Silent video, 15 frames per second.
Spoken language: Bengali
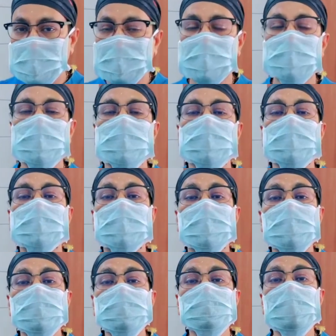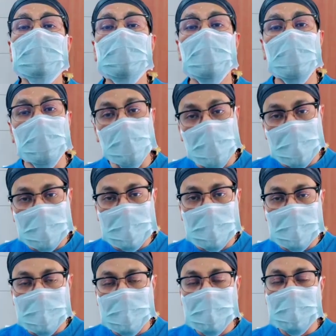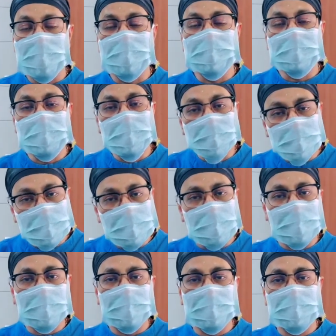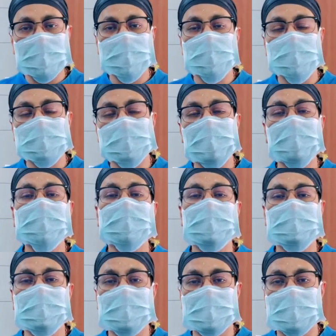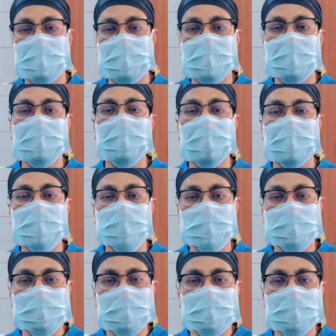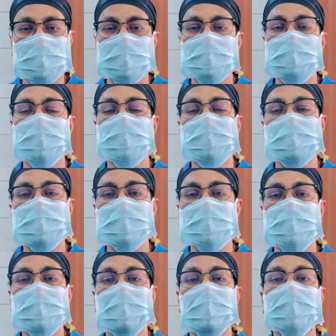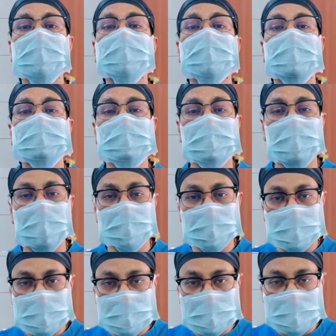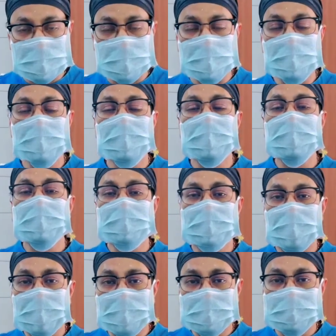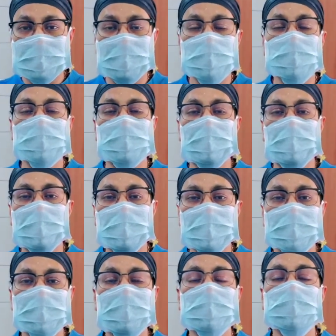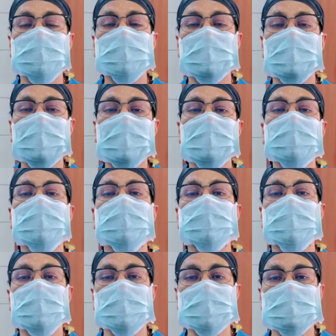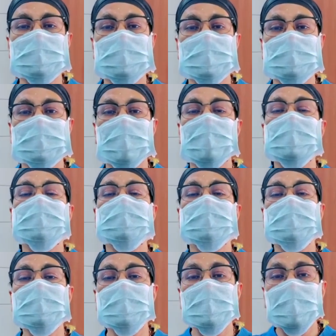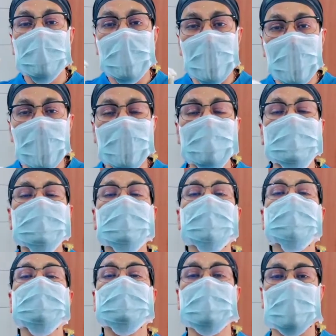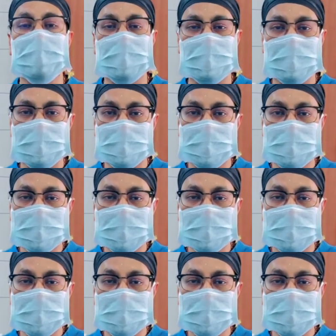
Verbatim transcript: এর কোনো প্রয়োজন হয় না অ্যান্ড ইমিডিয়েটলি প্রত্যেক পেশেন্টকে গাইনোকোমিস্টার সার্জারি হয়ে যাওয়ার পরে আমি প্রেশার গার্মেন্ট দিয়ে দিই তাহলে স্যারোমা হেমাটোমা এইগুলো ফর্মেশনের চান্স একদমই থাকে না